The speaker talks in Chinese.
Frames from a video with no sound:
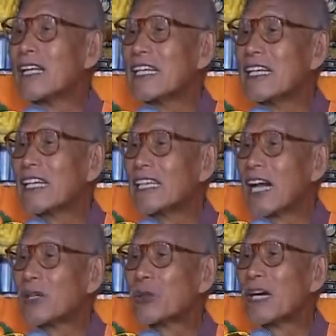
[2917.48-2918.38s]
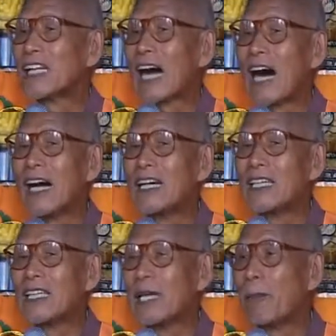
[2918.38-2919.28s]
也凝结，所以他
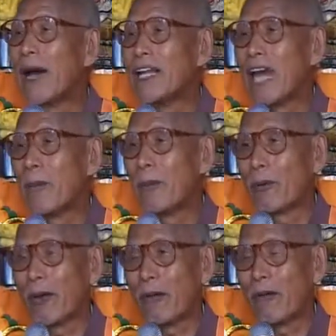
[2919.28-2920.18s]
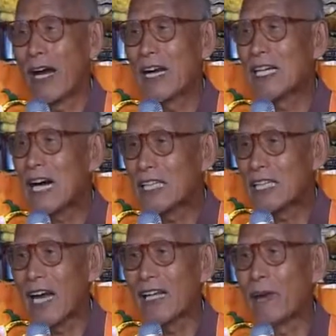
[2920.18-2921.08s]
几百年不会坏，上
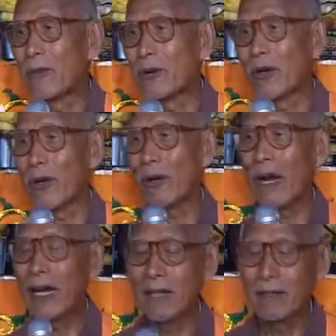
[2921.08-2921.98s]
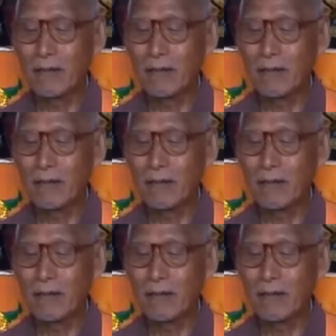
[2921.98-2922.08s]
千年不会坏。